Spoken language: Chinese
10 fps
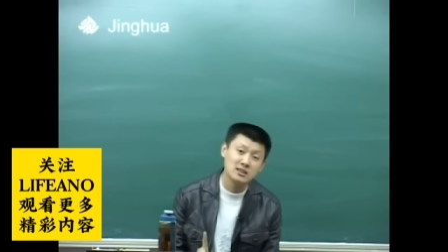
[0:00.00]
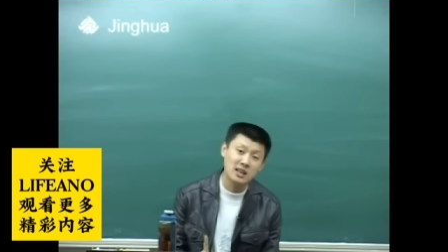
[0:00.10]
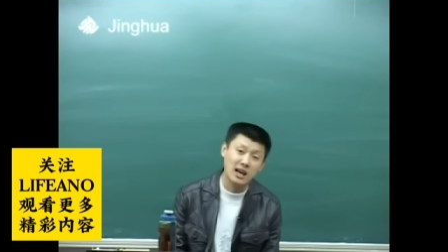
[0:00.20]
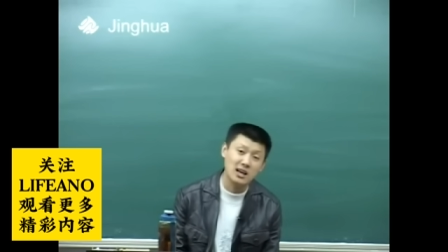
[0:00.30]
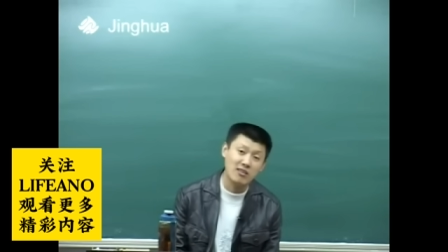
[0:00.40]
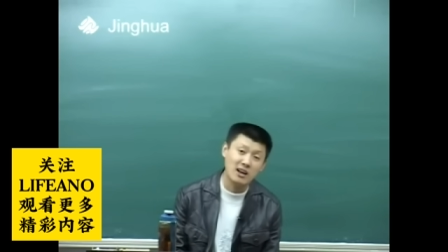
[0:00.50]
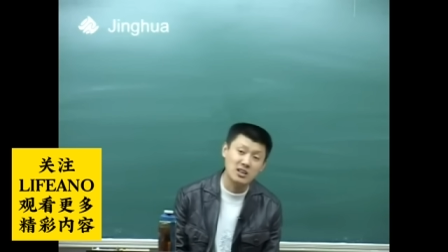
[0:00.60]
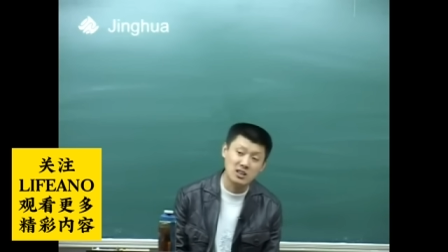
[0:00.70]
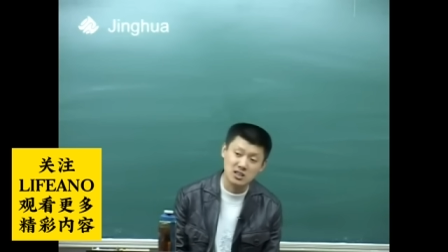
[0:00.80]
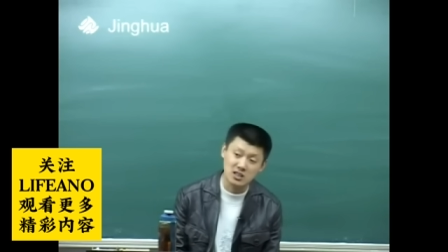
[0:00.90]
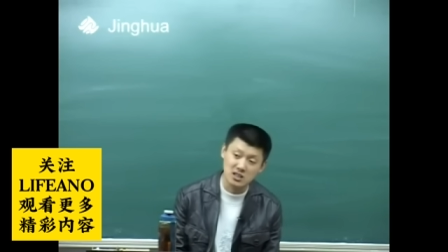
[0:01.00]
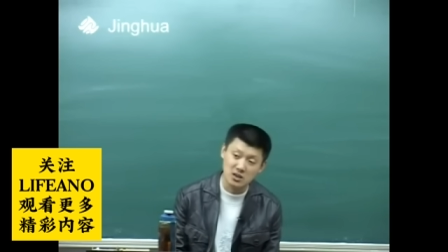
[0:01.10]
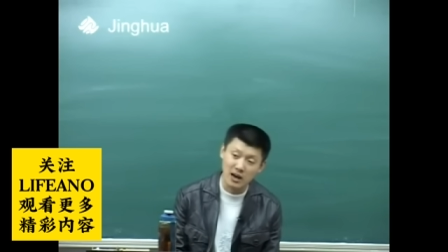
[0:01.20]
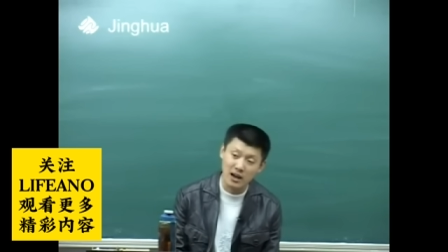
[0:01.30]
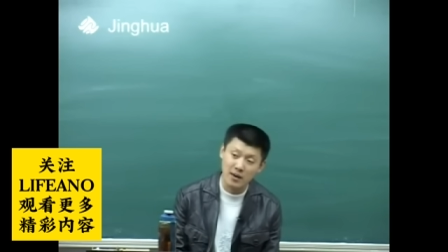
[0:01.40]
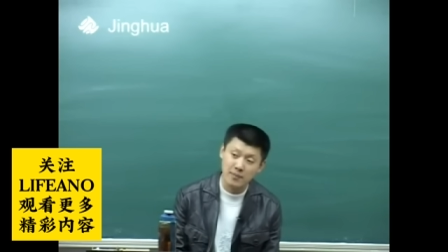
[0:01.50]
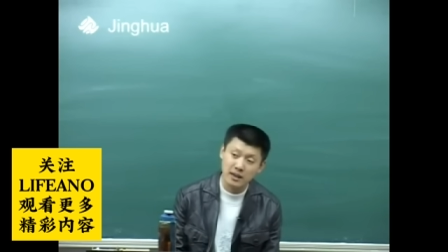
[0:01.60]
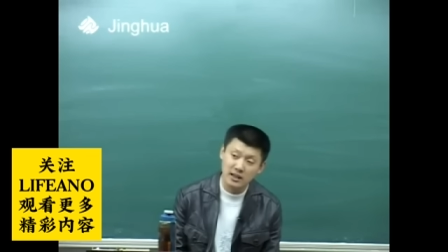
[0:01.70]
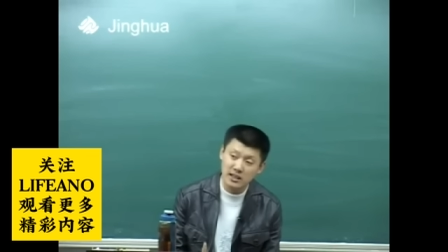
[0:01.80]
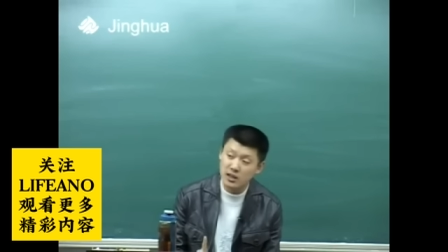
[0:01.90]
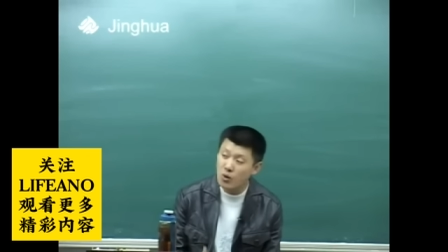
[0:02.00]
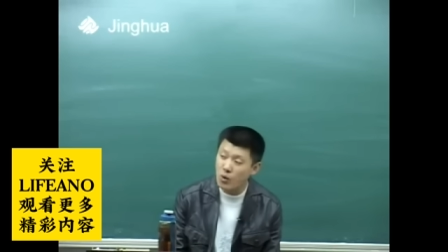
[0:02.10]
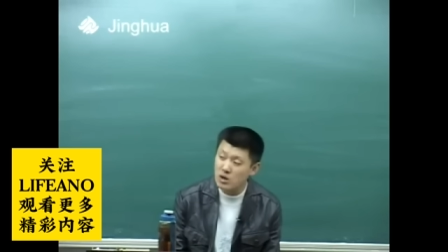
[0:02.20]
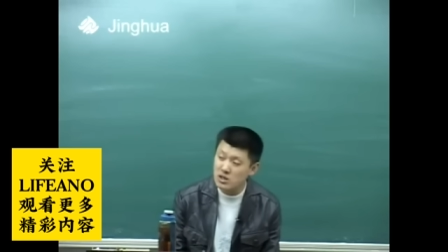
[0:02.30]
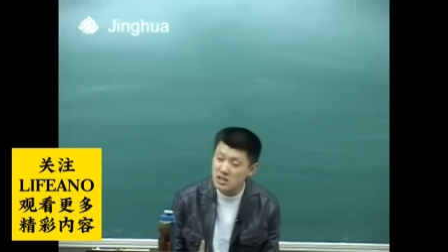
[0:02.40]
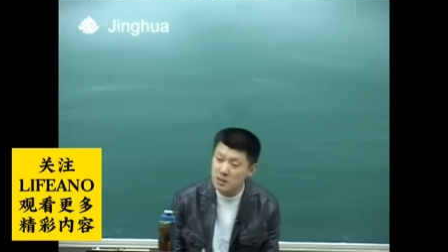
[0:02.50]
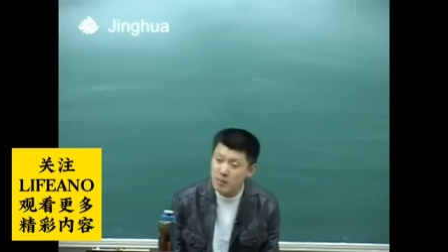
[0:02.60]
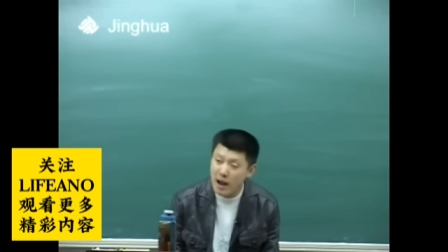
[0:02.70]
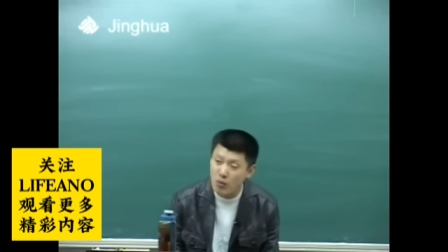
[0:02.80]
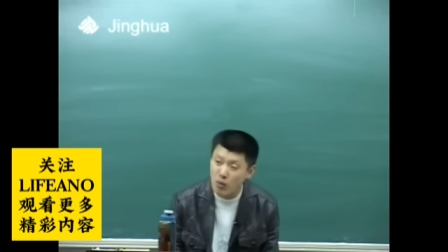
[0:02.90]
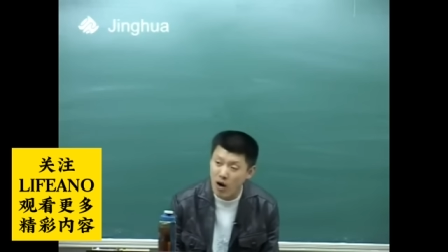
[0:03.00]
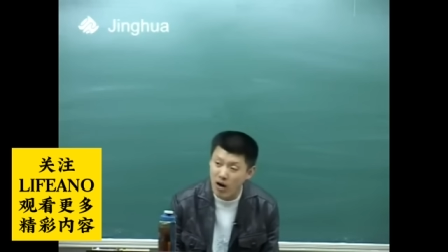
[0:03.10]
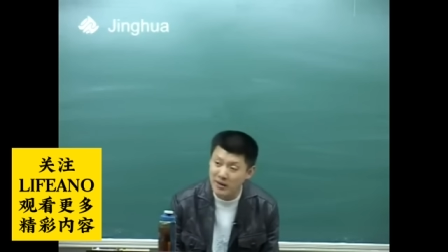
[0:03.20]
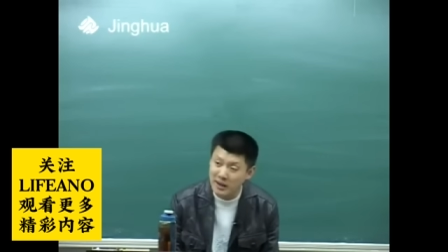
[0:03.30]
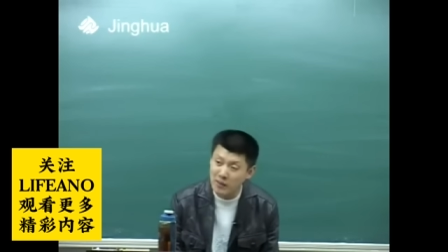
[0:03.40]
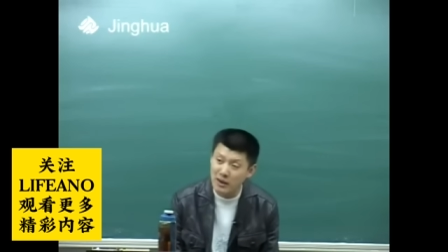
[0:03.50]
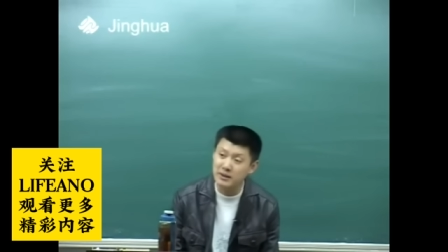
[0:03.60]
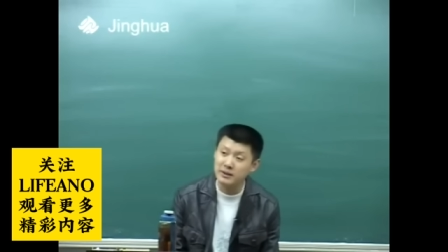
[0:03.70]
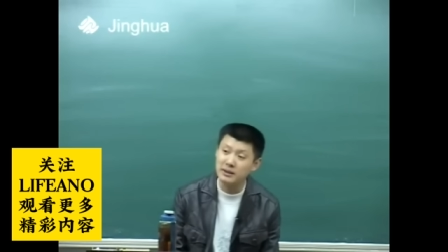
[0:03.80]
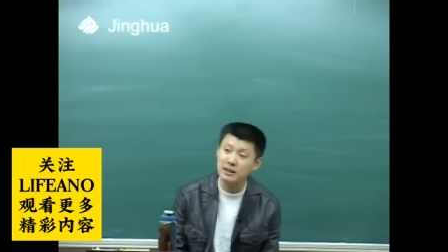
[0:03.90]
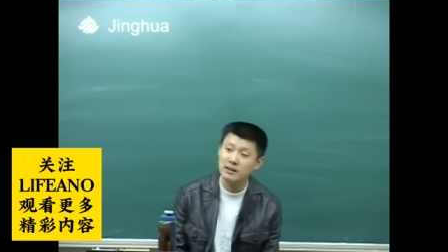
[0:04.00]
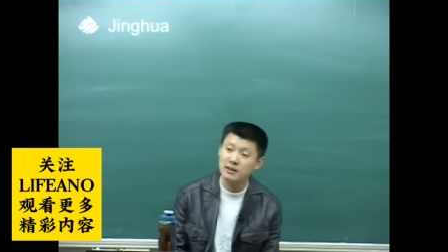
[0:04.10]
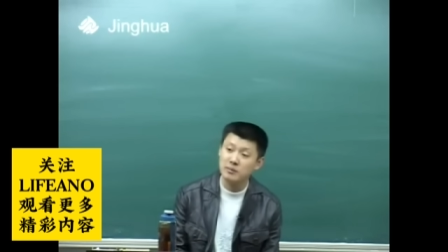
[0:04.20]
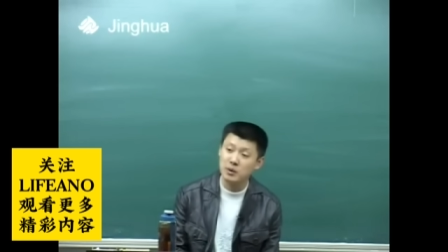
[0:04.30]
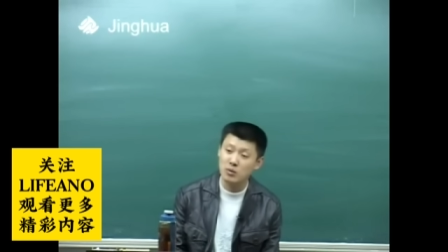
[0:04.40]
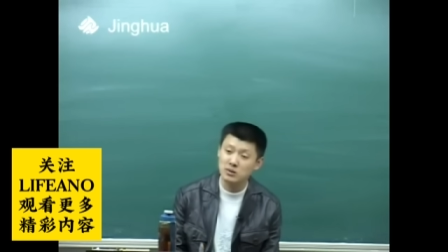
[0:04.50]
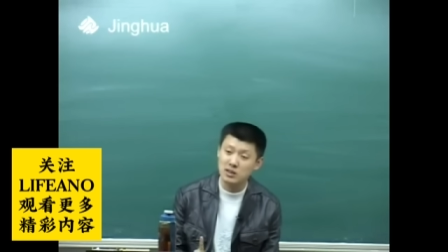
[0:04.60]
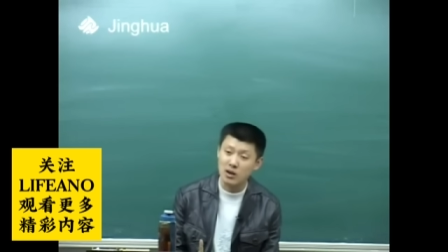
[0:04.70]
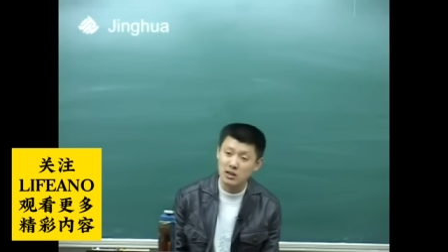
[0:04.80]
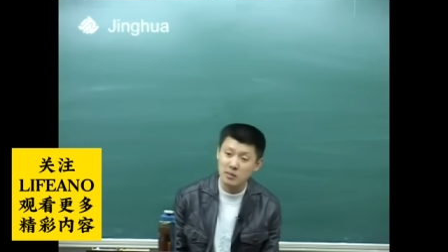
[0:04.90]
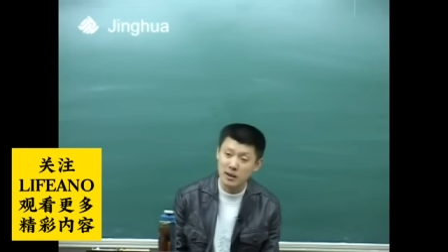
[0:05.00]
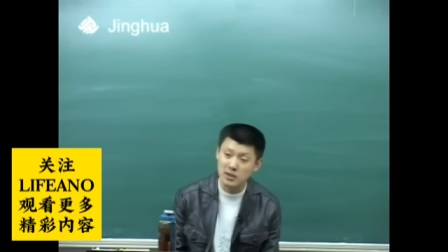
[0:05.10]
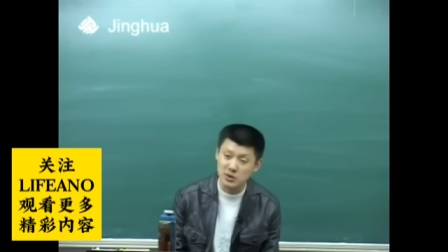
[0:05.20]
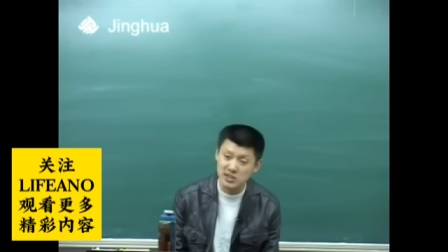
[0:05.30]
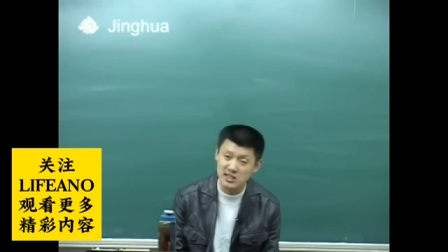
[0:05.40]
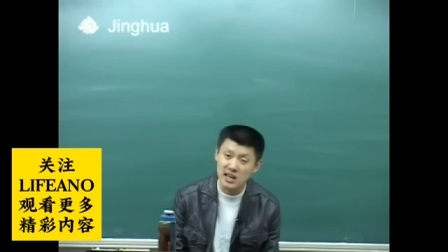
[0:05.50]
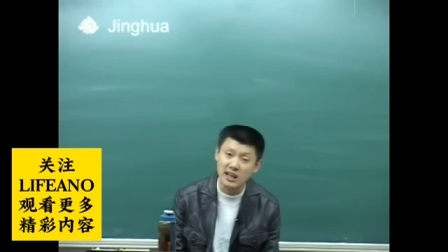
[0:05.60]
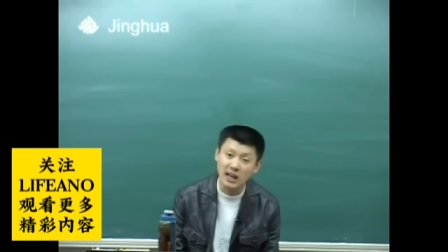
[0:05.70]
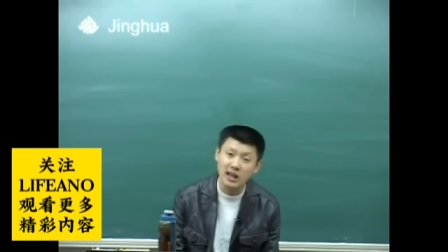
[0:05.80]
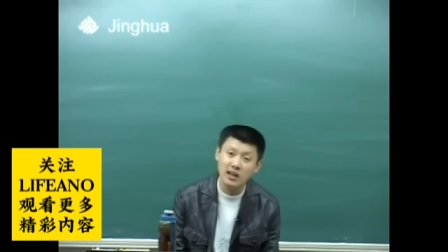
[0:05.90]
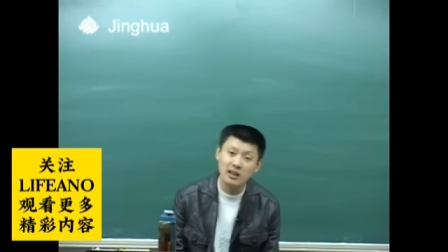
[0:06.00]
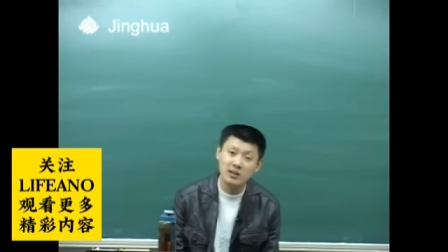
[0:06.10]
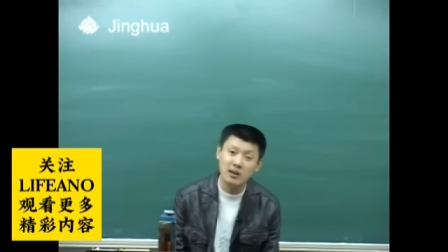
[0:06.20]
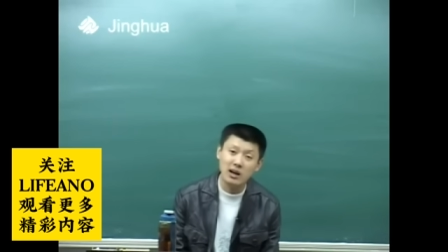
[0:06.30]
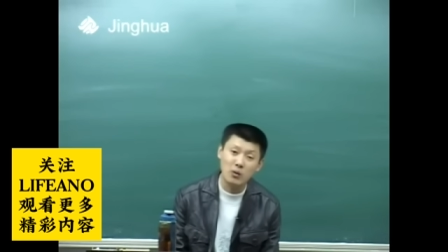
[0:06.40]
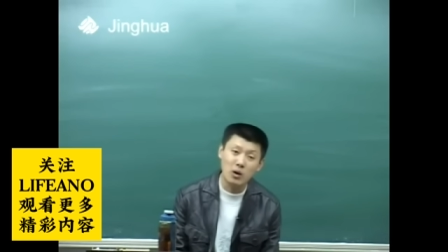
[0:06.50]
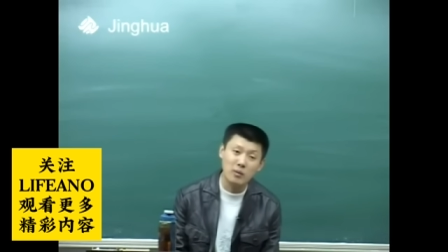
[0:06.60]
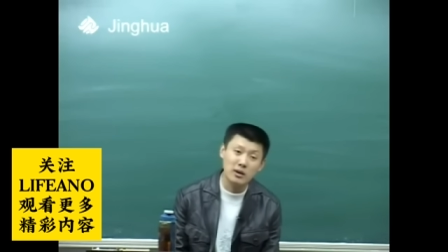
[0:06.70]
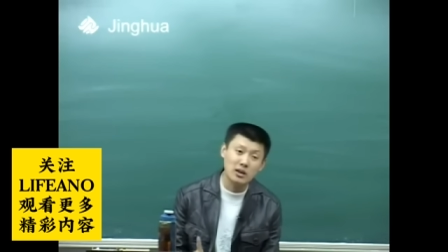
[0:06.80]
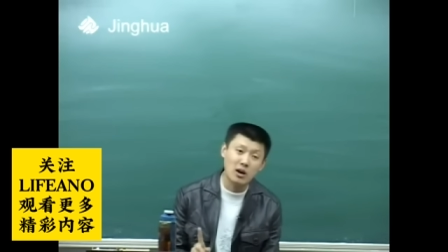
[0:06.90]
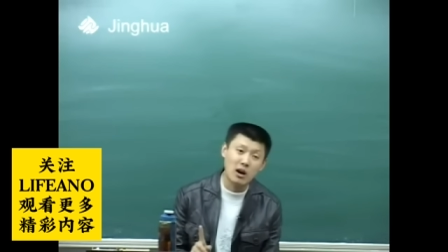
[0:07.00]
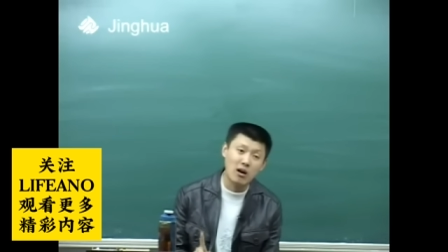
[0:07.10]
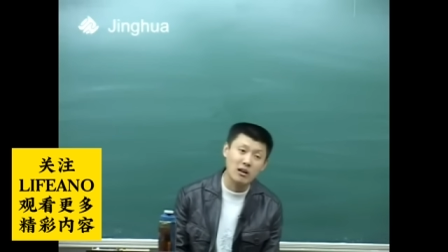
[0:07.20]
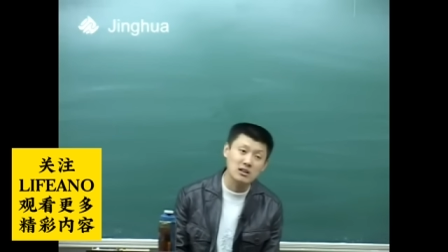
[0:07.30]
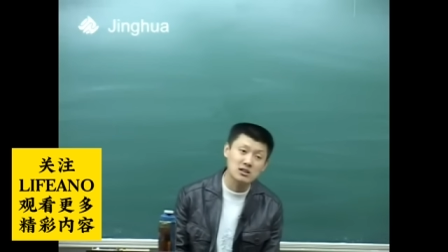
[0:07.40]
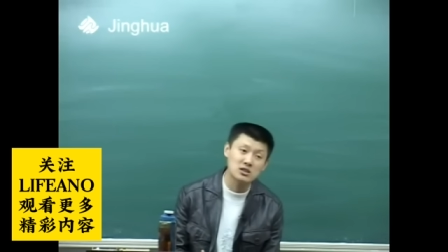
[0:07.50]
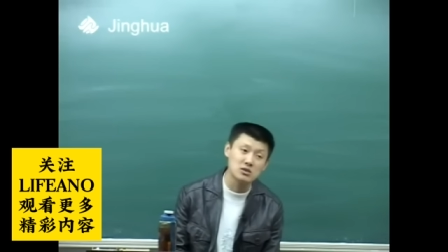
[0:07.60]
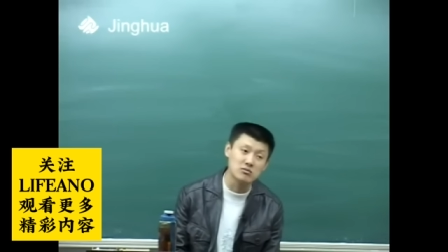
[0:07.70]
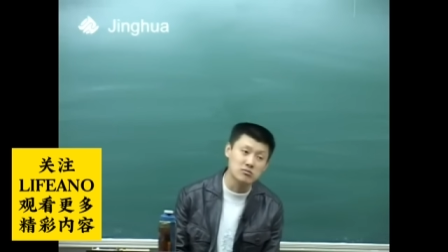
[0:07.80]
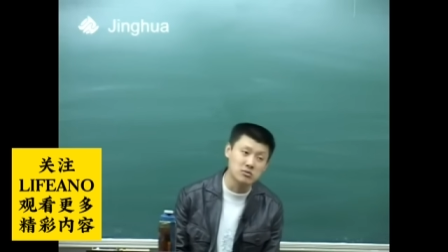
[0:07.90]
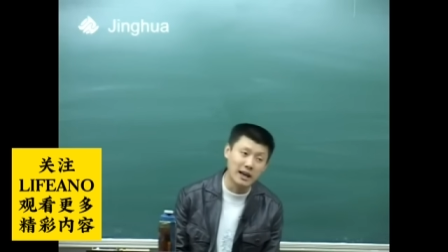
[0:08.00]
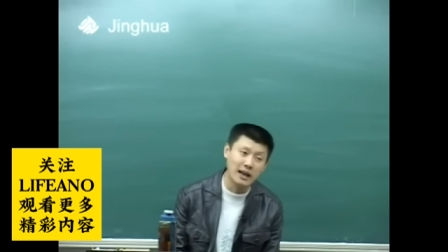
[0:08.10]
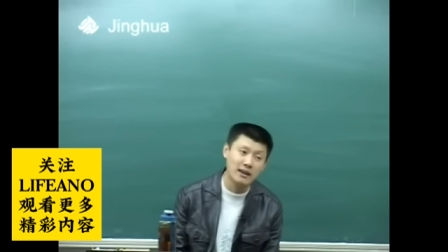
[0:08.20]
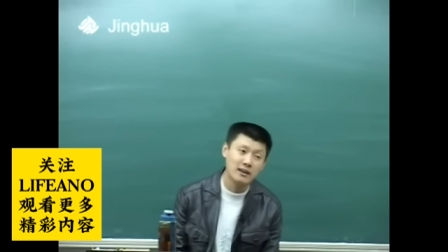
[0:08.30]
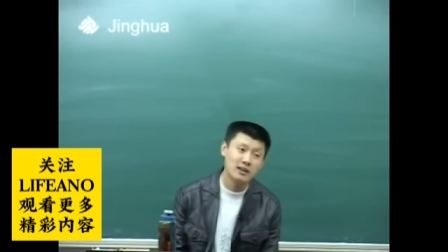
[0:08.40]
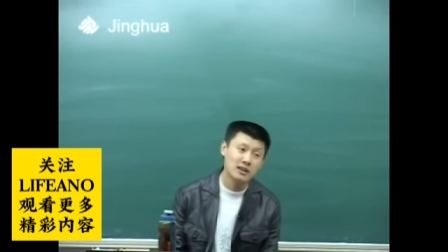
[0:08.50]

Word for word: 才能完成城市化。英国是一八五二年完成的，比我们早了一百九十三年，是吧？我们要到二零四五年